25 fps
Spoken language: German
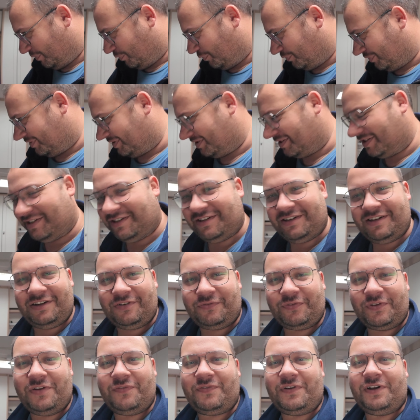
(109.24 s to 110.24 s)
Wir müssen äh,
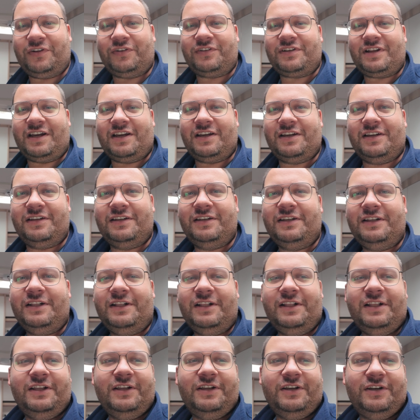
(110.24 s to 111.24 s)
auf jeden Fall noch tanken.
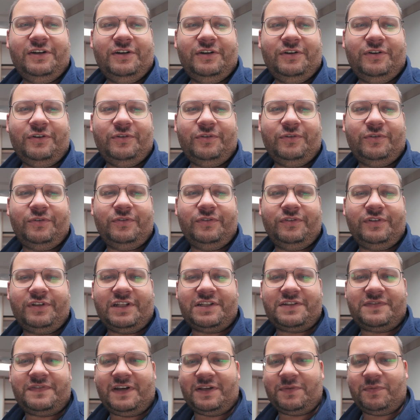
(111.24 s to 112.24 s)
Und
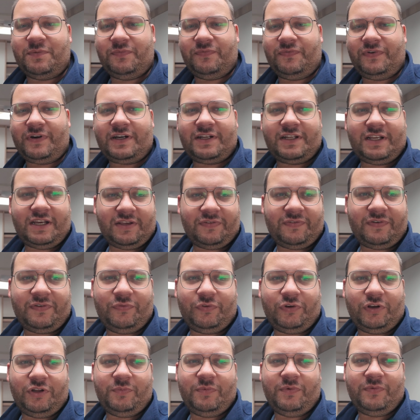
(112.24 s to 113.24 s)
jetzt fahre ich mit dem Fahrrad. Ja, ich fahre
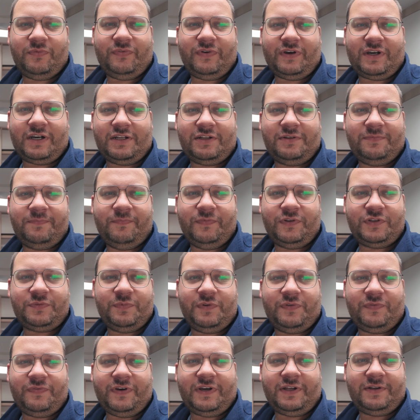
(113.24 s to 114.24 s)
wirklich mit dem Fahrrad. Willst
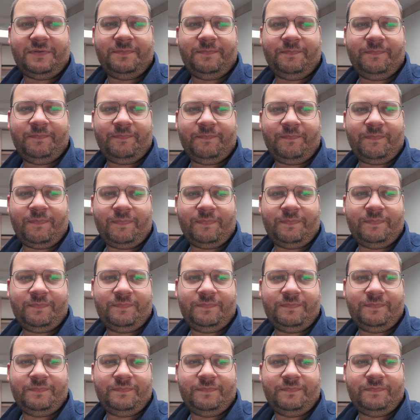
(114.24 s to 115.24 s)
du mitfahren?
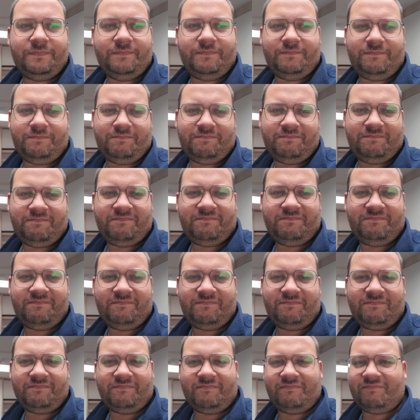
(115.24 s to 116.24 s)
Mhm. -mm.
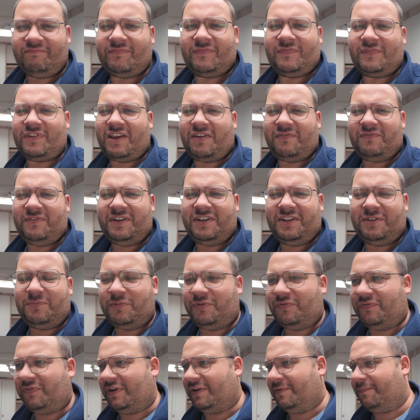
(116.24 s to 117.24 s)
Hm, er will nicht
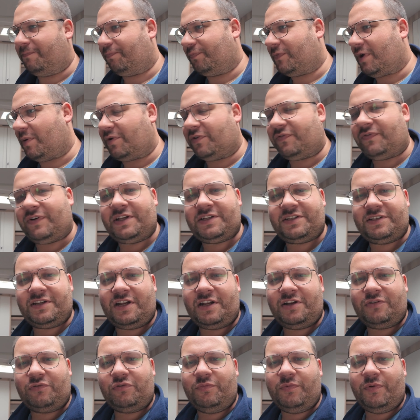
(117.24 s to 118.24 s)
mitfahren. Aber ich fahre jetzt in
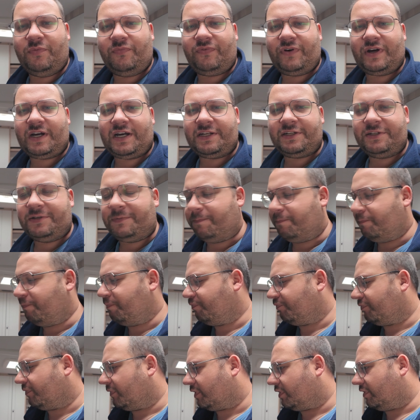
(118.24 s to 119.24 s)
aller Ruhe mit dem Fahrrad,
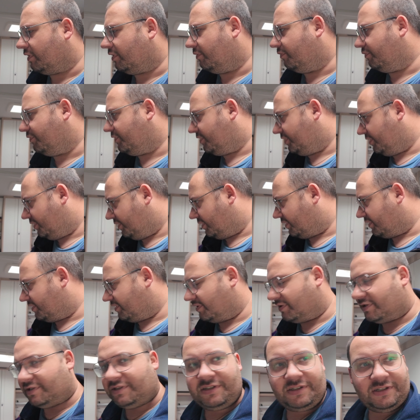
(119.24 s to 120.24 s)
äh, ein bisschen
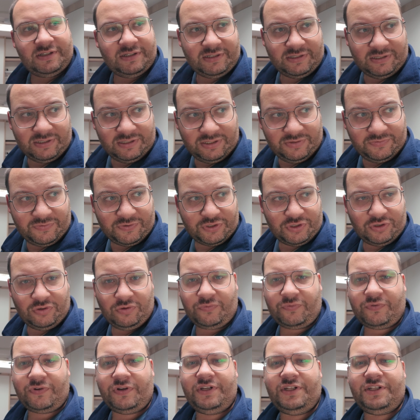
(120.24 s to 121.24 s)
das, äh, die frische
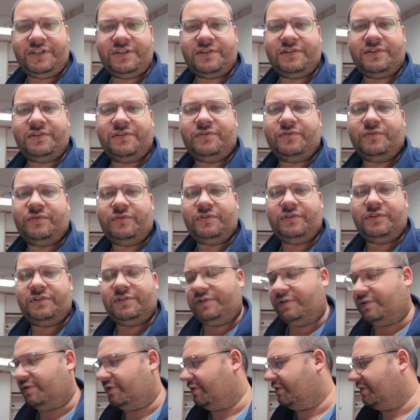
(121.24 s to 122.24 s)
Luft genießen
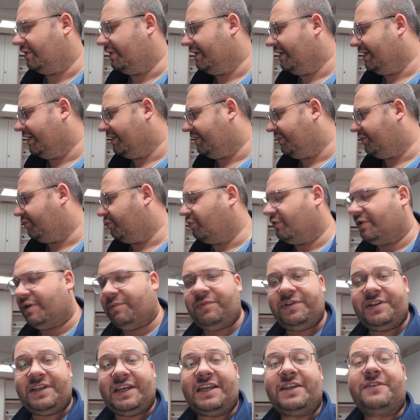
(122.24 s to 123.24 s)
und äh, die tut
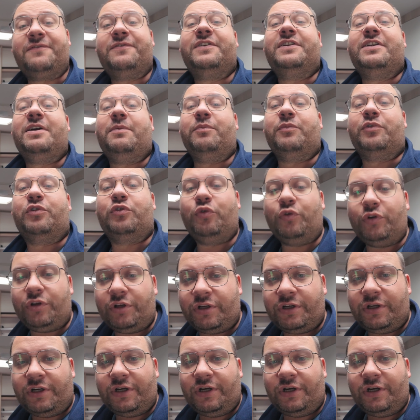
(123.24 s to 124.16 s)
nämlich echt verdammt gut.